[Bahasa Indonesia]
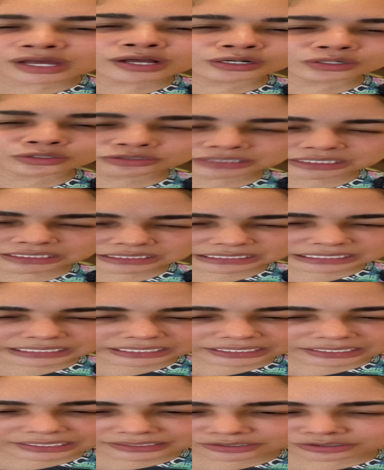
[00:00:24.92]
lu
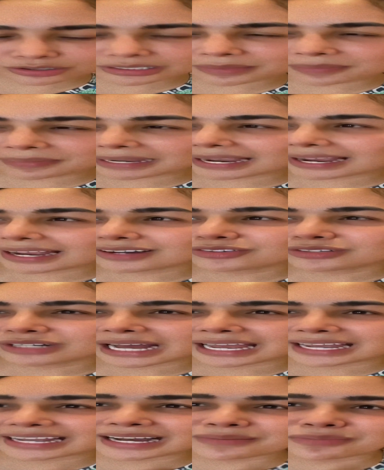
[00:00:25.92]
sentil terus sampai kayak lu
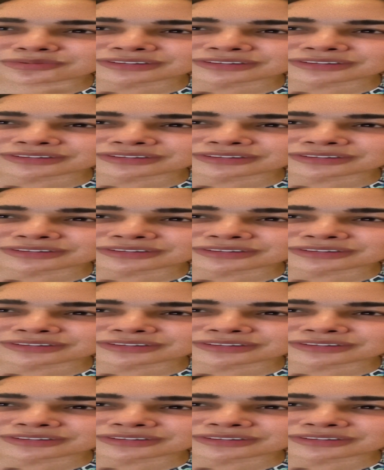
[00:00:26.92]
kayak nggak